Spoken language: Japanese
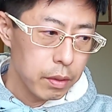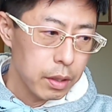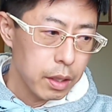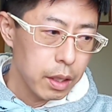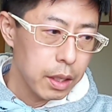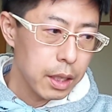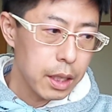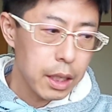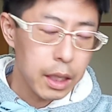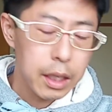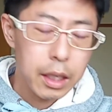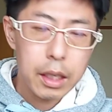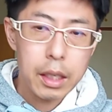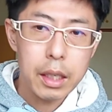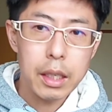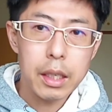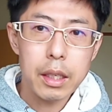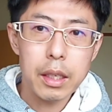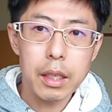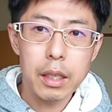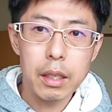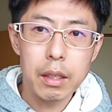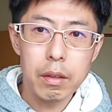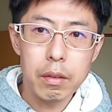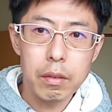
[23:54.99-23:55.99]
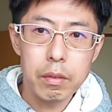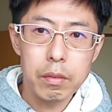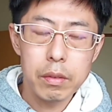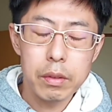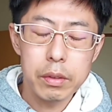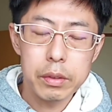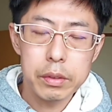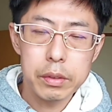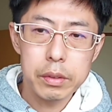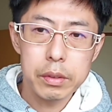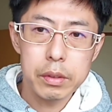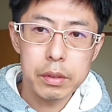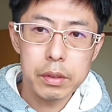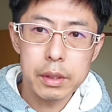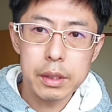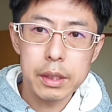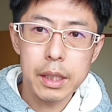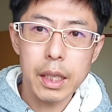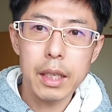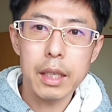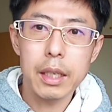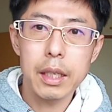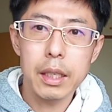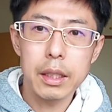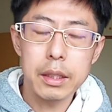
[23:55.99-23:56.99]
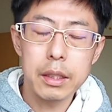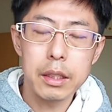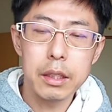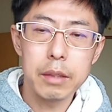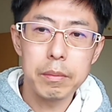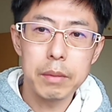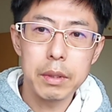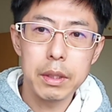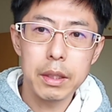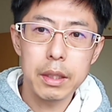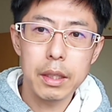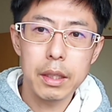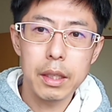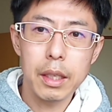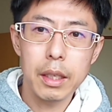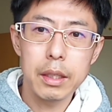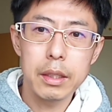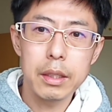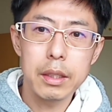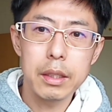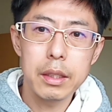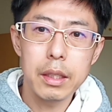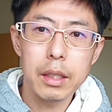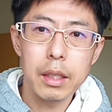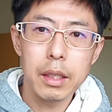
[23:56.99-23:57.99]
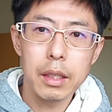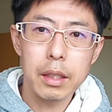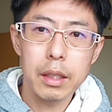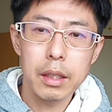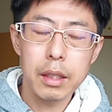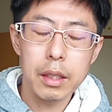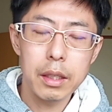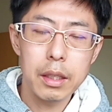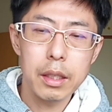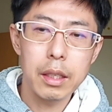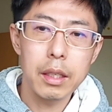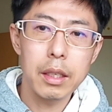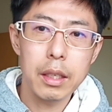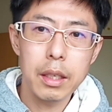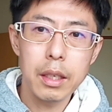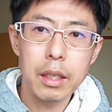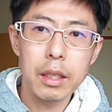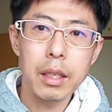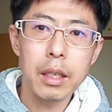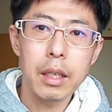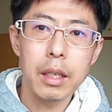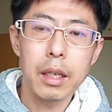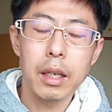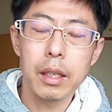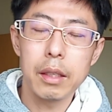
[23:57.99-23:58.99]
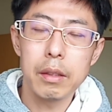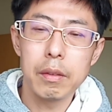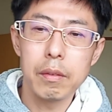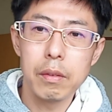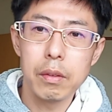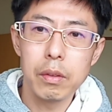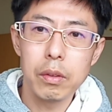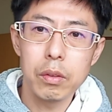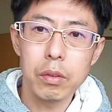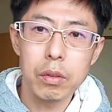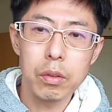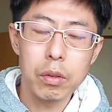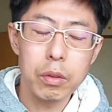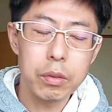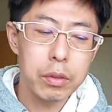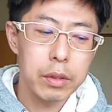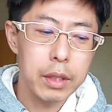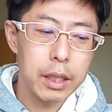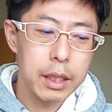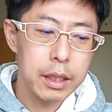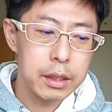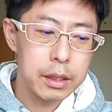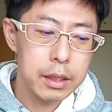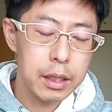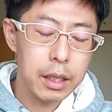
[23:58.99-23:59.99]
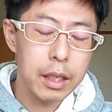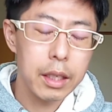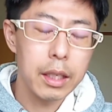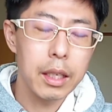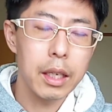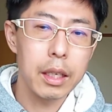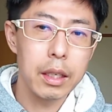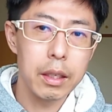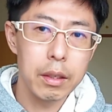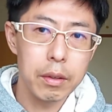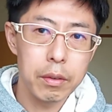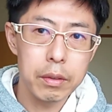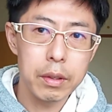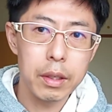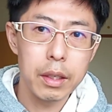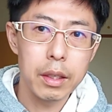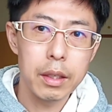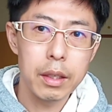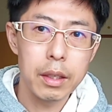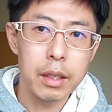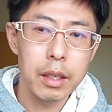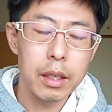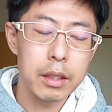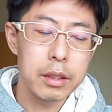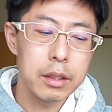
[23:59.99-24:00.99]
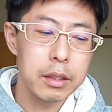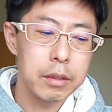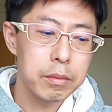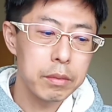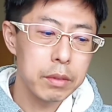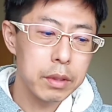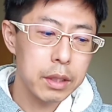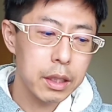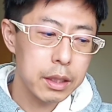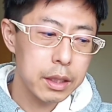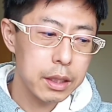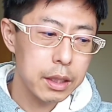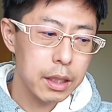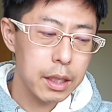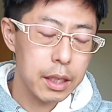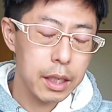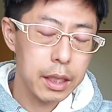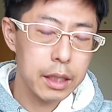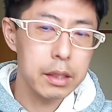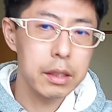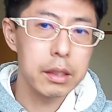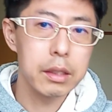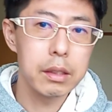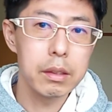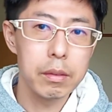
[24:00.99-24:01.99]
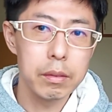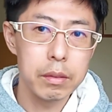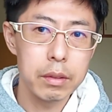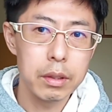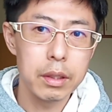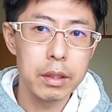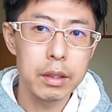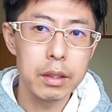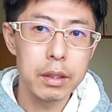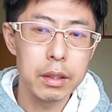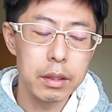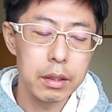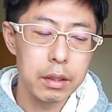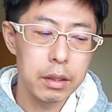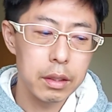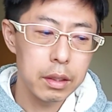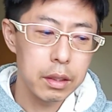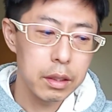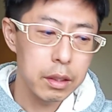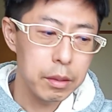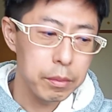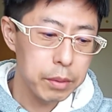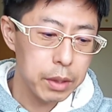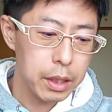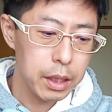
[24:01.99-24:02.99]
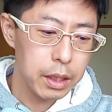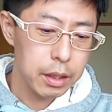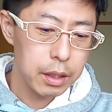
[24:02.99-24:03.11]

対神奈川県のサッカーチームに対して徹底的にあの得点されないように、で、自分たちが勝つようにしても